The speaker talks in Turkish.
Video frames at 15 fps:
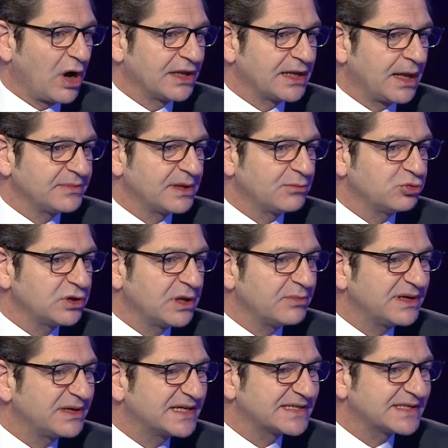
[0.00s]
anlamda? Bunda
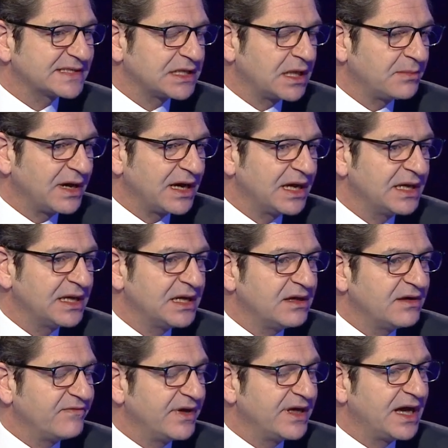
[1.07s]
bir kısıtlama
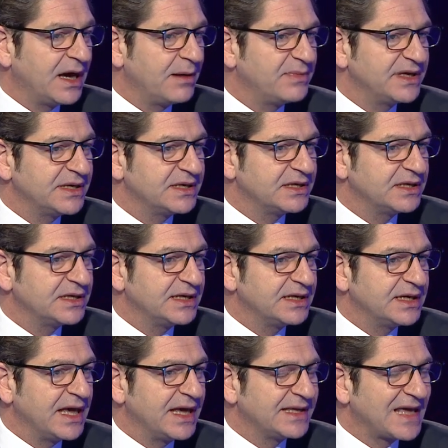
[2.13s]
veya bir e,
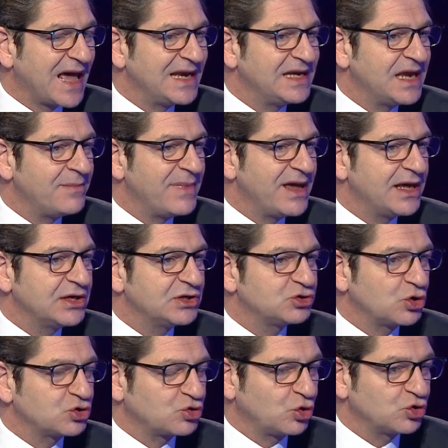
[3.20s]
engelleme
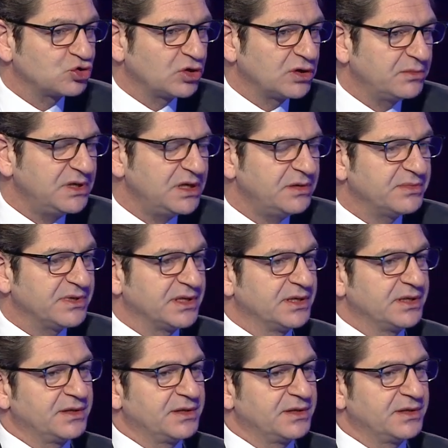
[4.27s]
söz konusu olabilir mi?